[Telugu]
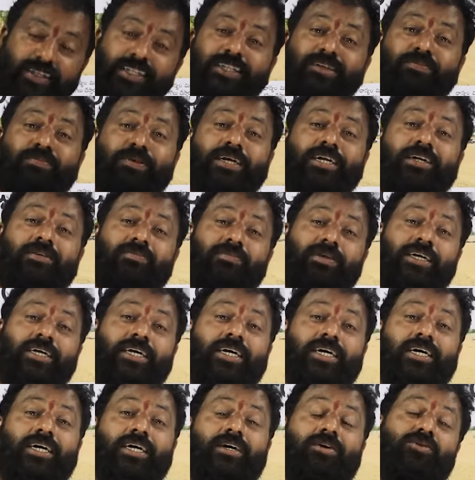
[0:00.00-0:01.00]
సిద్దిపేట
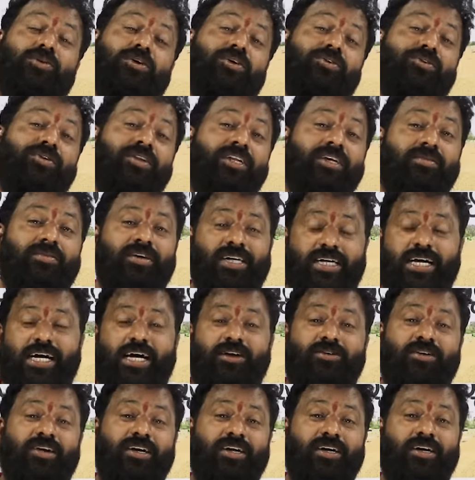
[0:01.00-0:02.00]
బిడ్డగా ఒక
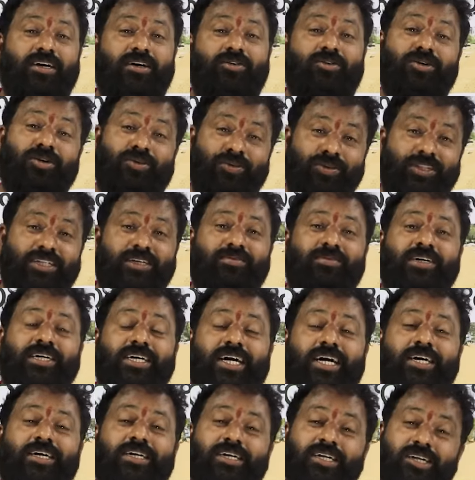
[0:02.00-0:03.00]
ఉద్యమకారుడిగా ఒక
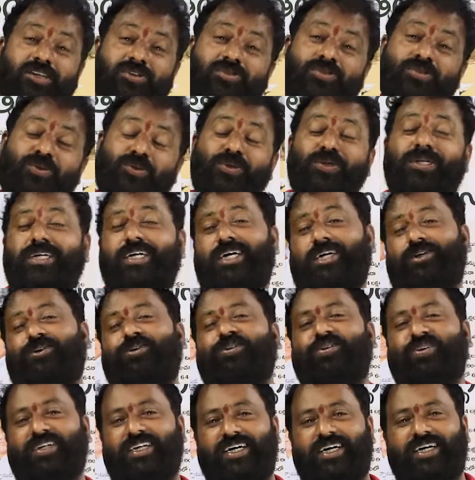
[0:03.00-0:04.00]
ఉద్యమకారుడిగా నేను సూటిగా
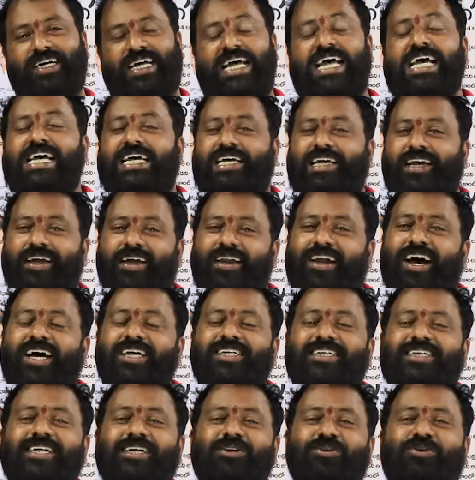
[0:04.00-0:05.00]
అడుగుతున్నా ఈ
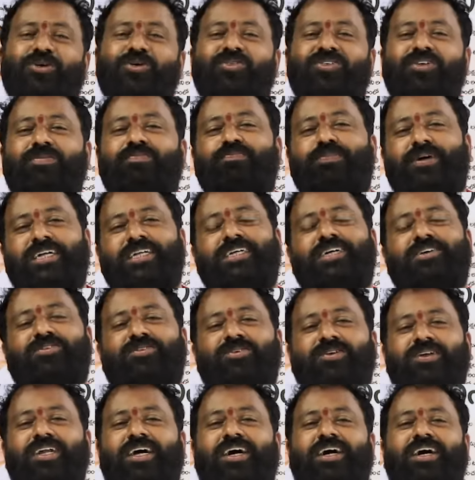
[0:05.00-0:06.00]
రాష్ట్రం కోసం
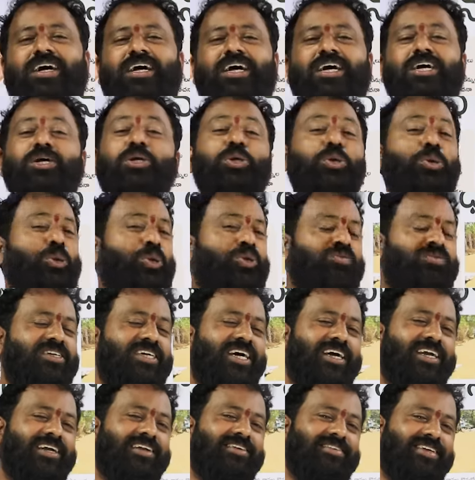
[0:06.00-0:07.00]
పనిచేస్తున్న యూట్యూబ్
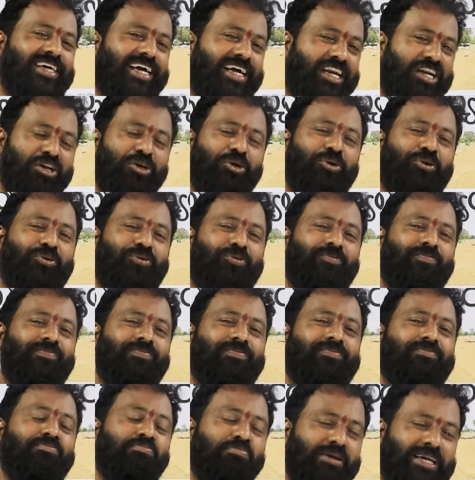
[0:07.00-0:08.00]
ఛానల్స్ ఎన్నో
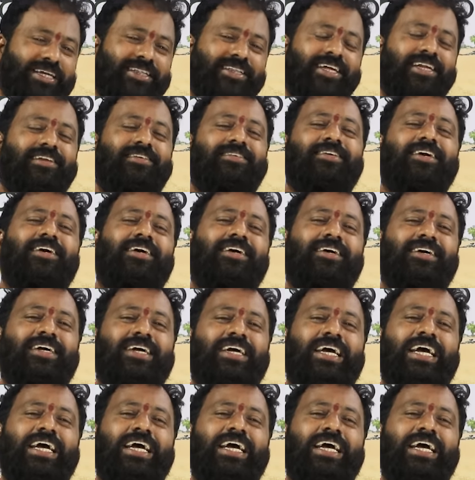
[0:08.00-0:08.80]
మీకు తెలుసా